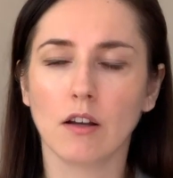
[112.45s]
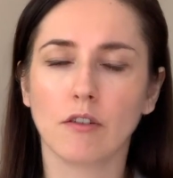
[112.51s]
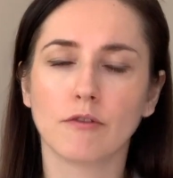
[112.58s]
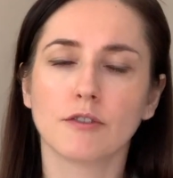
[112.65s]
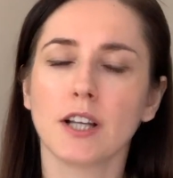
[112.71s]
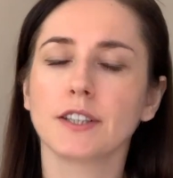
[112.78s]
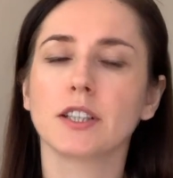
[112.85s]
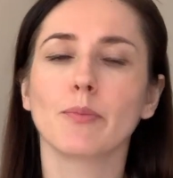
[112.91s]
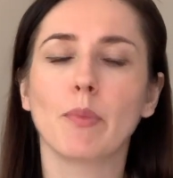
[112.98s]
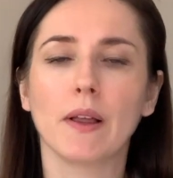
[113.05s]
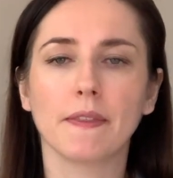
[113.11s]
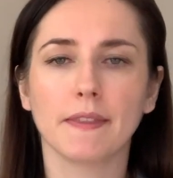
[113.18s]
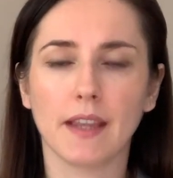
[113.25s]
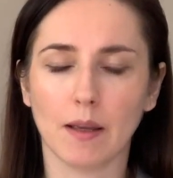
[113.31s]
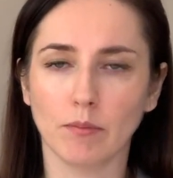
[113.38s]
w czasie
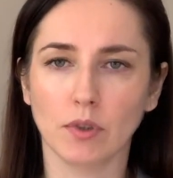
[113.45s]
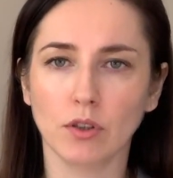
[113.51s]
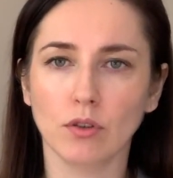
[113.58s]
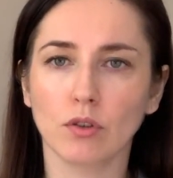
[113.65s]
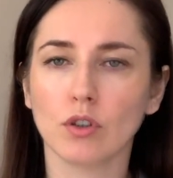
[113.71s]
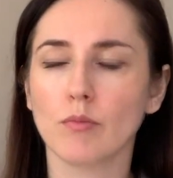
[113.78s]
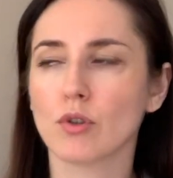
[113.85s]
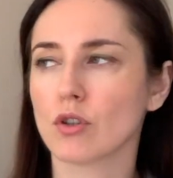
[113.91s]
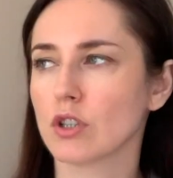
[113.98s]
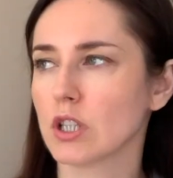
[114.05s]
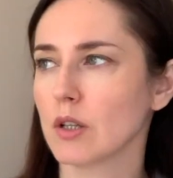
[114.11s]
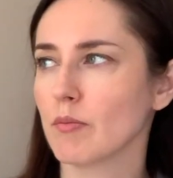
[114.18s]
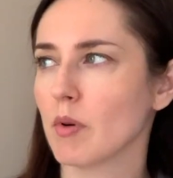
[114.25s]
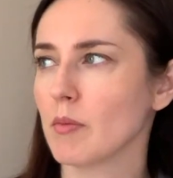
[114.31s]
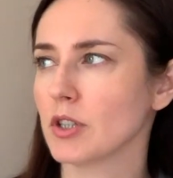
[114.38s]
pandemii, no to możesz
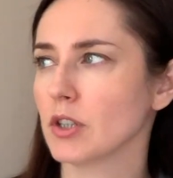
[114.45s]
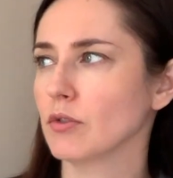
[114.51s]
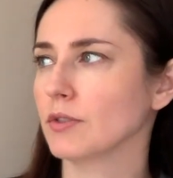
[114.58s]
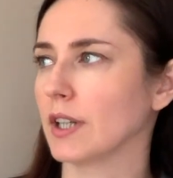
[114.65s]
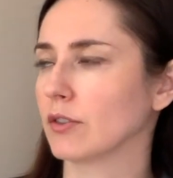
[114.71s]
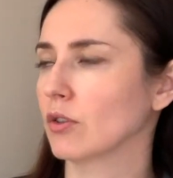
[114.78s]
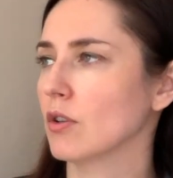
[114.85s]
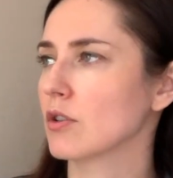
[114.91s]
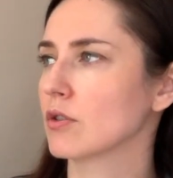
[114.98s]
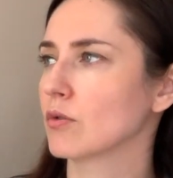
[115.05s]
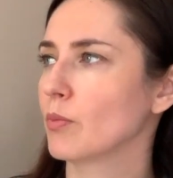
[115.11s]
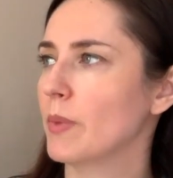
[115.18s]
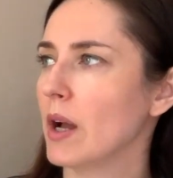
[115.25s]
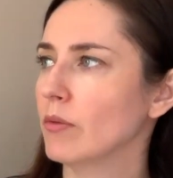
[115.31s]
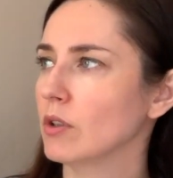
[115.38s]
sobie pomyśleć, no tak, to jest
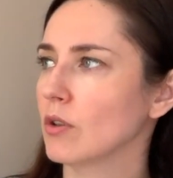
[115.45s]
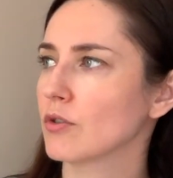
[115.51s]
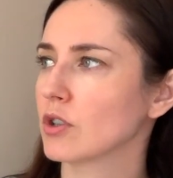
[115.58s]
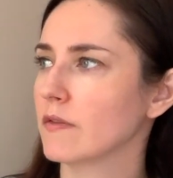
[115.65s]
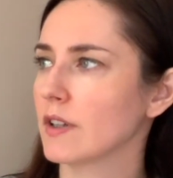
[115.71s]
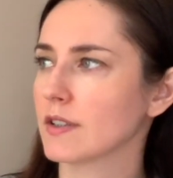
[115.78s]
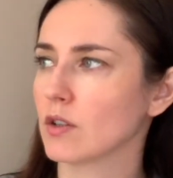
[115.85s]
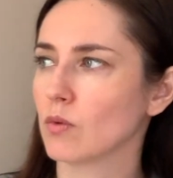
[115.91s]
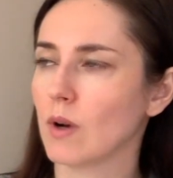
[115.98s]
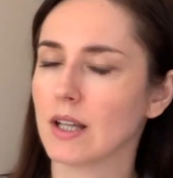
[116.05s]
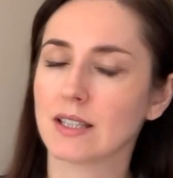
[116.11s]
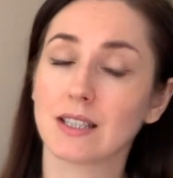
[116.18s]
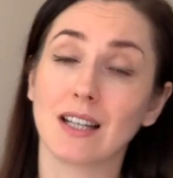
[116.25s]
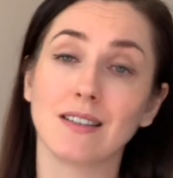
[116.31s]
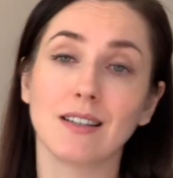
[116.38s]
zupełnie losowa
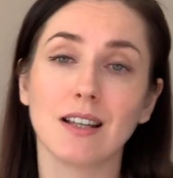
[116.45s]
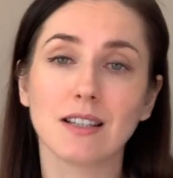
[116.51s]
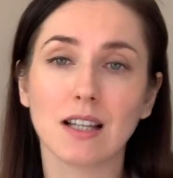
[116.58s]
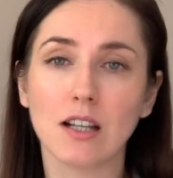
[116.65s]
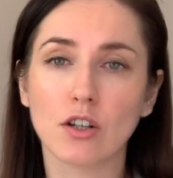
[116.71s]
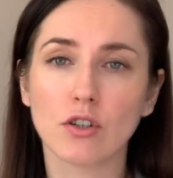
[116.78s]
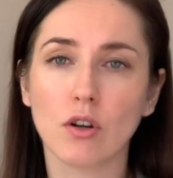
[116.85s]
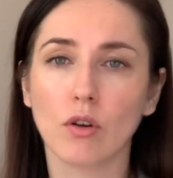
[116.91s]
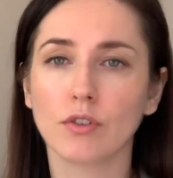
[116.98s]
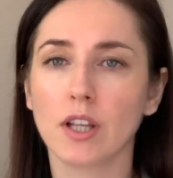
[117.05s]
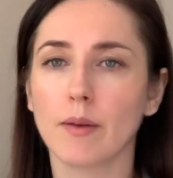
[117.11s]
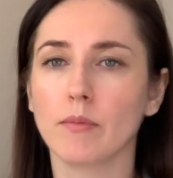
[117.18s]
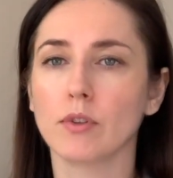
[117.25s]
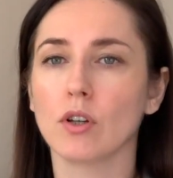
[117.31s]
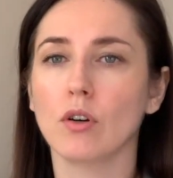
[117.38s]
sytuacja, niezależna ode
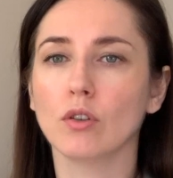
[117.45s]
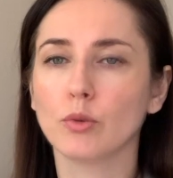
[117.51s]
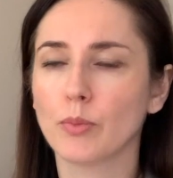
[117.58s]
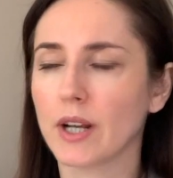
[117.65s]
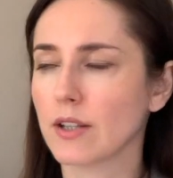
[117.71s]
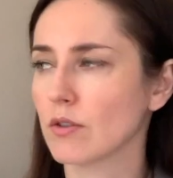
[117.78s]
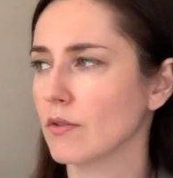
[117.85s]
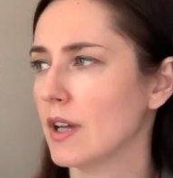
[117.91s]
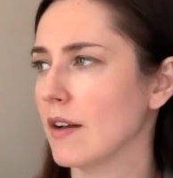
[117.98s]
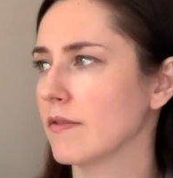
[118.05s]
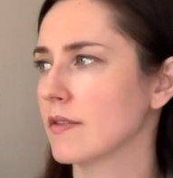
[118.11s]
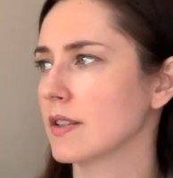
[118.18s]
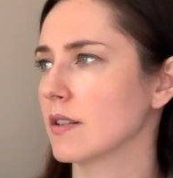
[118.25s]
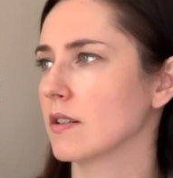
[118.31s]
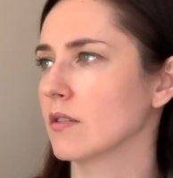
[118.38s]
mnie, od
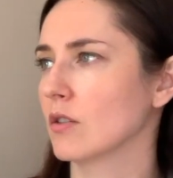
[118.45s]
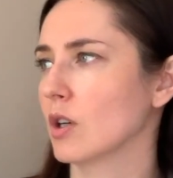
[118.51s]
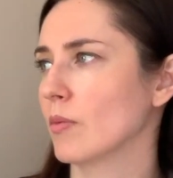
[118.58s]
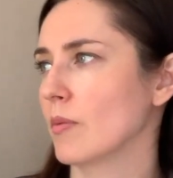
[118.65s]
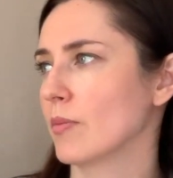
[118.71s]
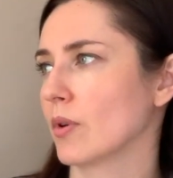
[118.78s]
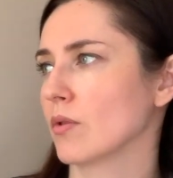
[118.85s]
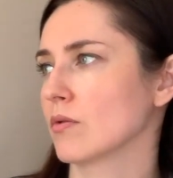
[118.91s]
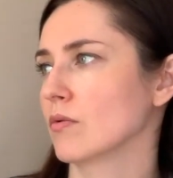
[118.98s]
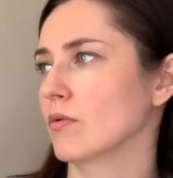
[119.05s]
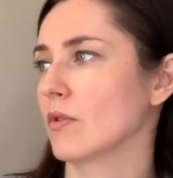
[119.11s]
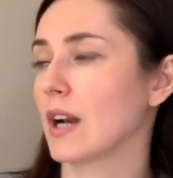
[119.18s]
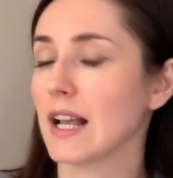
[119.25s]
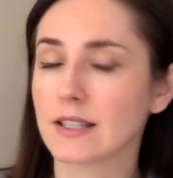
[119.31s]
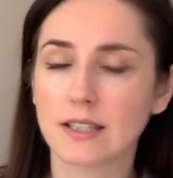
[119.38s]
pracodawcy, tylko po prostu
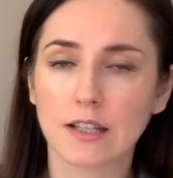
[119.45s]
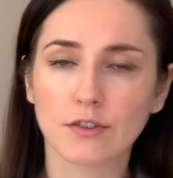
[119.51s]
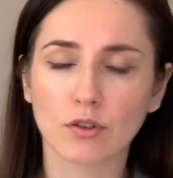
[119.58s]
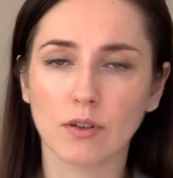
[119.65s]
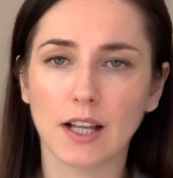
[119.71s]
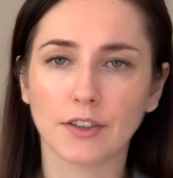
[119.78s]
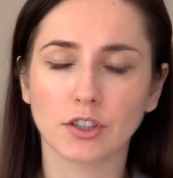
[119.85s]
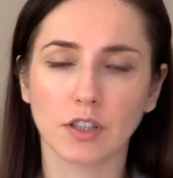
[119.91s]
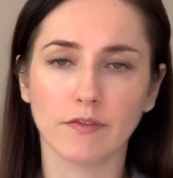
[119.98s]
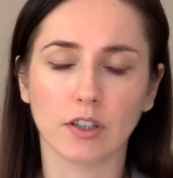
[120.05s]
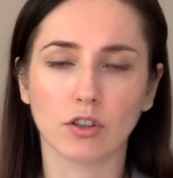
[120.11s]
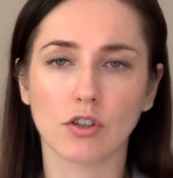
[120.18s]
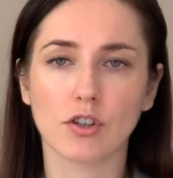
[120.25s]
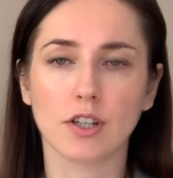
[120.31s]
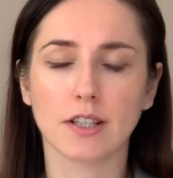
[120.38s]
no raz na 100 lat się
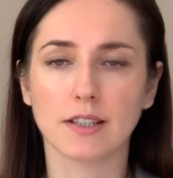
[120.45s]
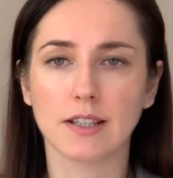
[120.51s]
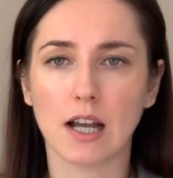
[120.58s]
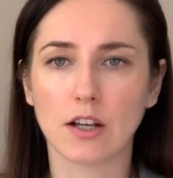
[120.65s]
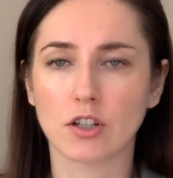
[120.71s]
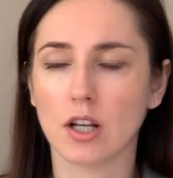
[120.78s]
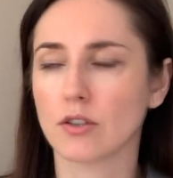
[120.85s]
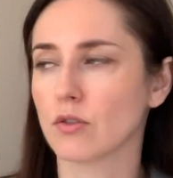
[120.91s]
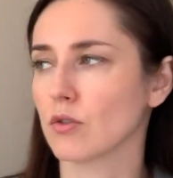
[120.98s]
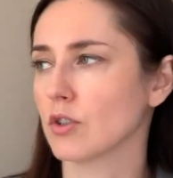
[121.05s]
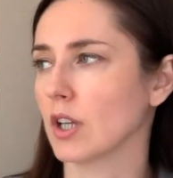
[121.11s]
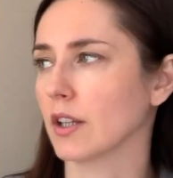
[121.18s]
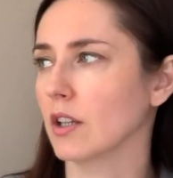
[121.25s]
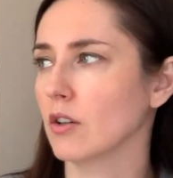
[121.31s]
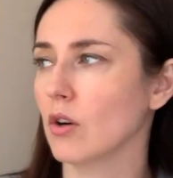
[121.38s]
faktycznie zdarza coś
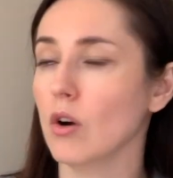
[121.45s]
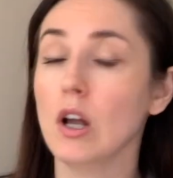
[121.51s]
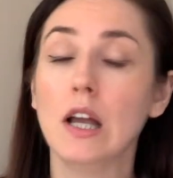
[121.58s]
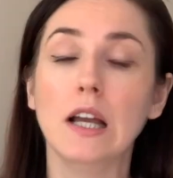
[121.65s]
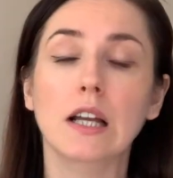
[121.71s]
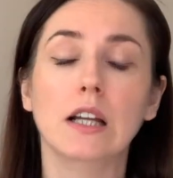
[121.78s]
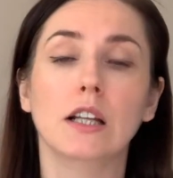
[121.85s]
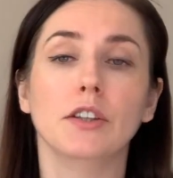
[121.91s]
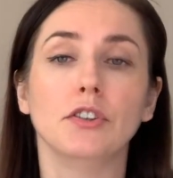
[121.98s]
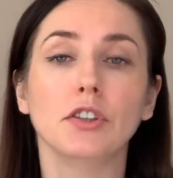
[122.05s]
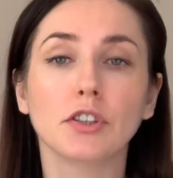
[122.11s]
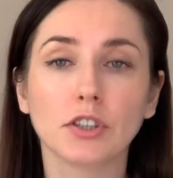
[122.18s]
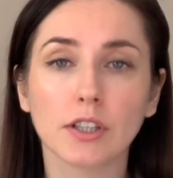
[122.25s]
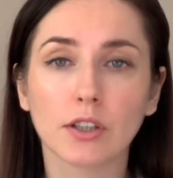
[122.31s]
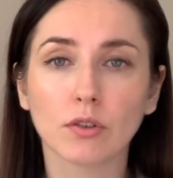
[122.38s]
takiego,
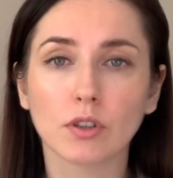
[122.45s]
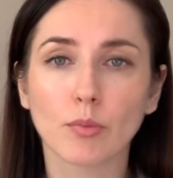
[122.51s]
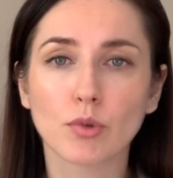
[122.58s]
nikt się na to nie